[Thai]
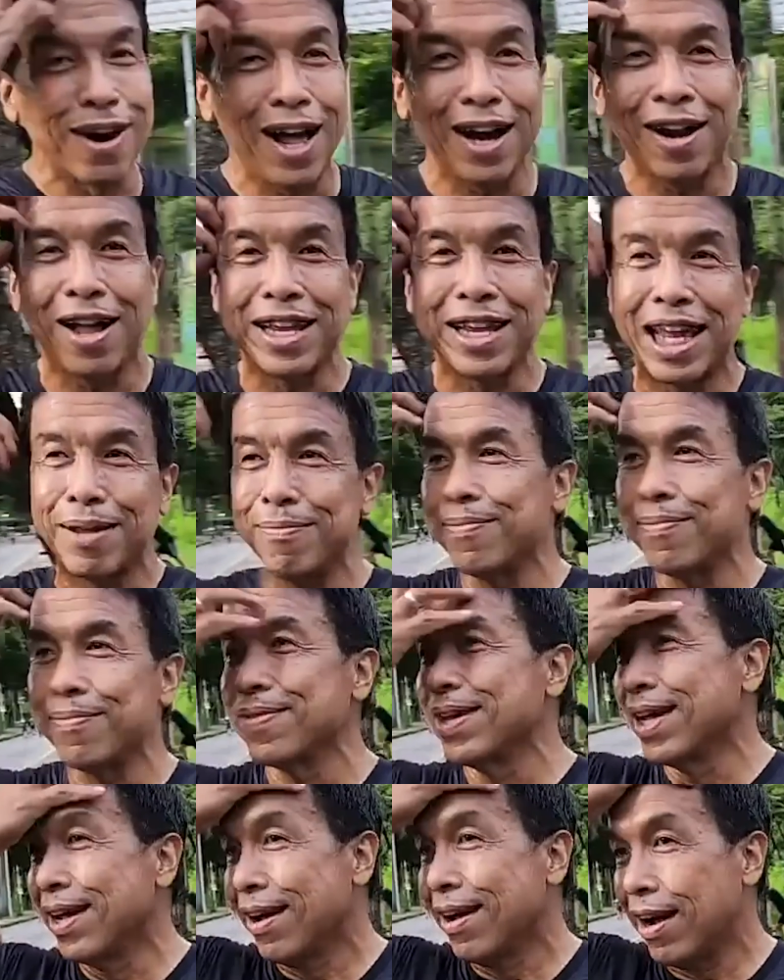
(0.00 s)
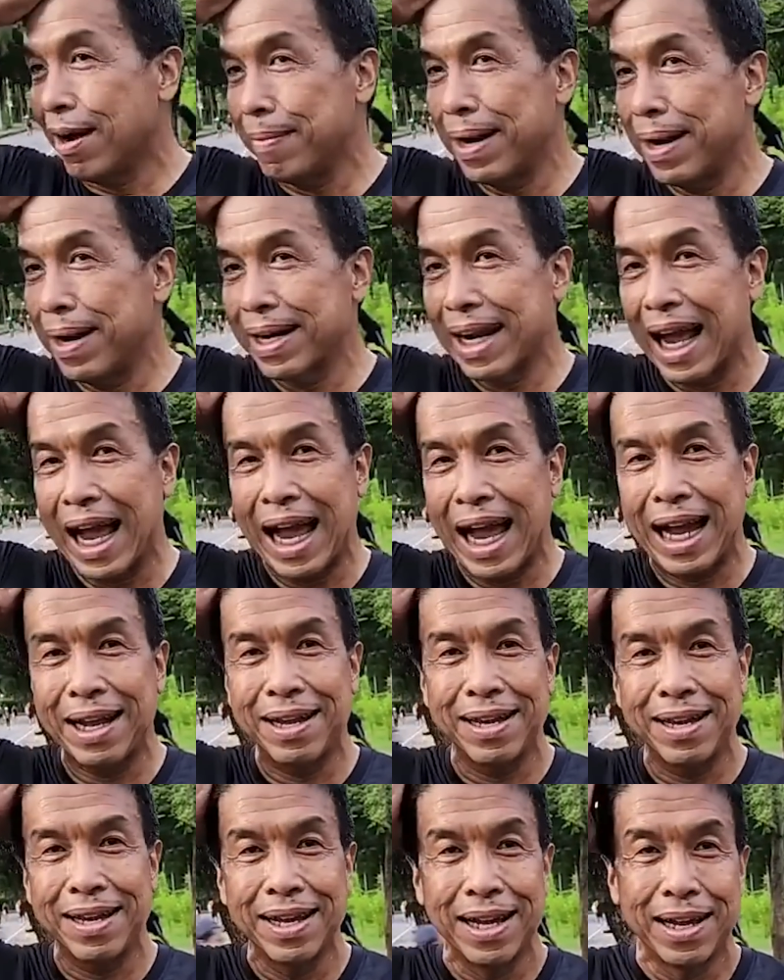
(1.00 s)
อยยิ้มออกกำลังกาย
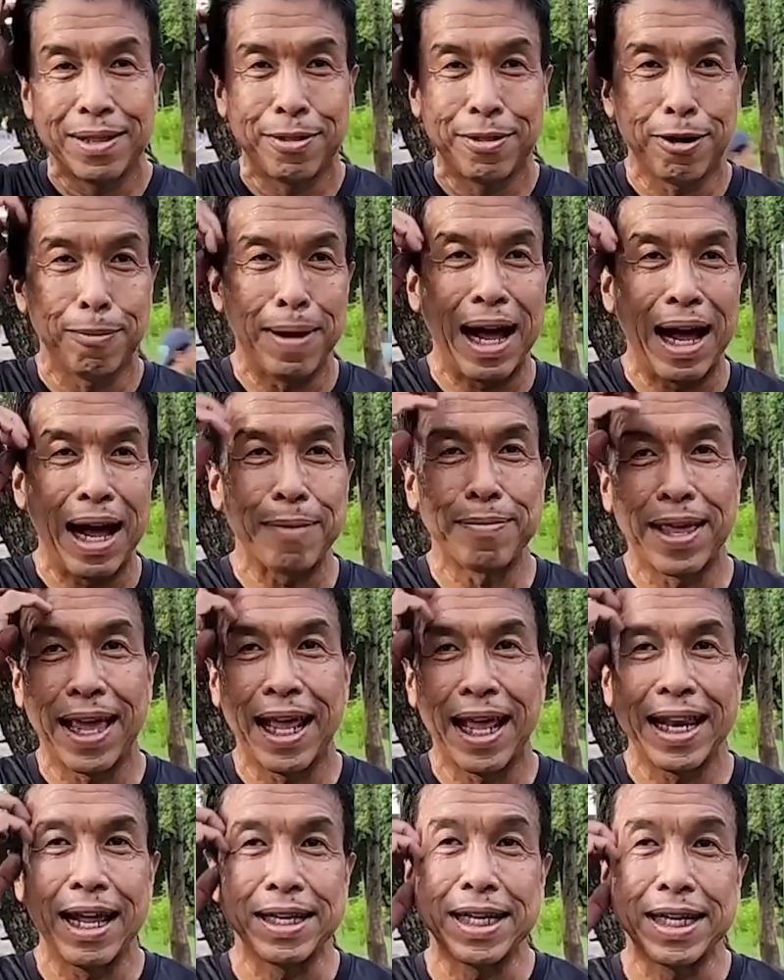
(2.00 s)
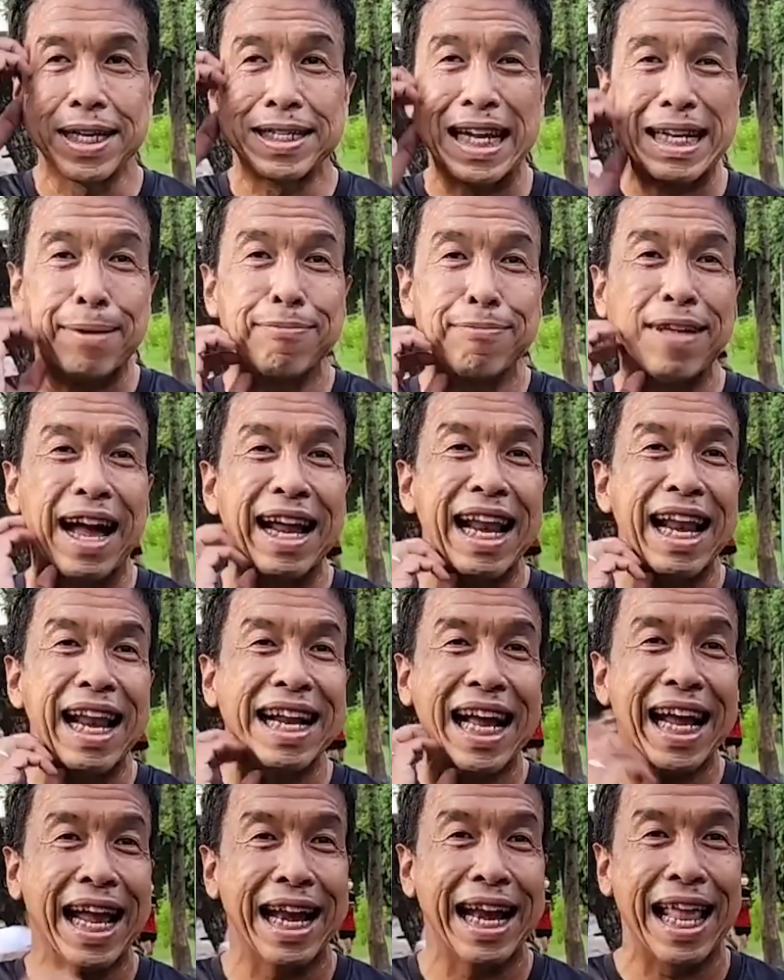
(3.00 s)
สุขภาพดีเดี๋ยวจิตใจแจ่มใสร่างกาย
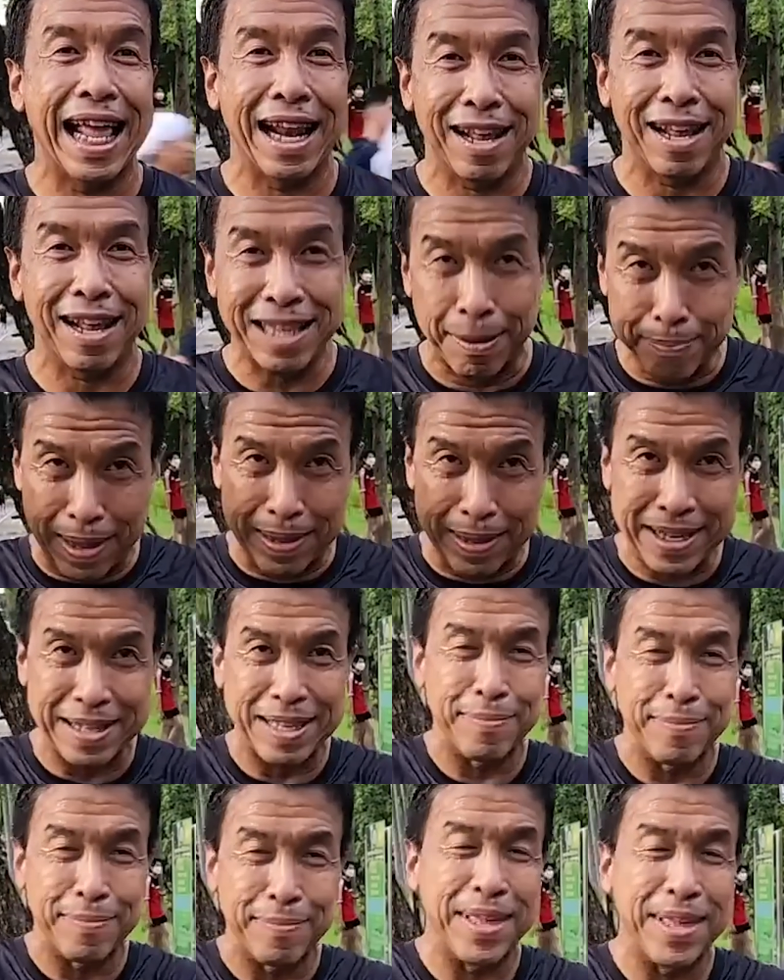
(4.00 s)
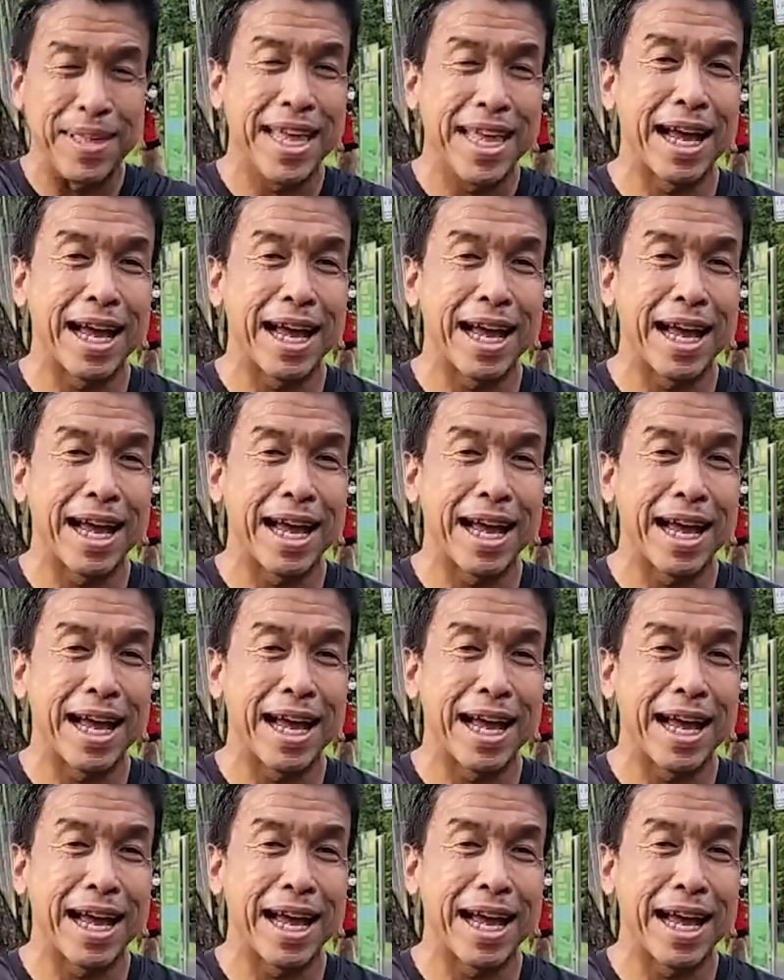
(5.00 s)
แข็งแรงแล้วทำงานกันเต็มที่ครับ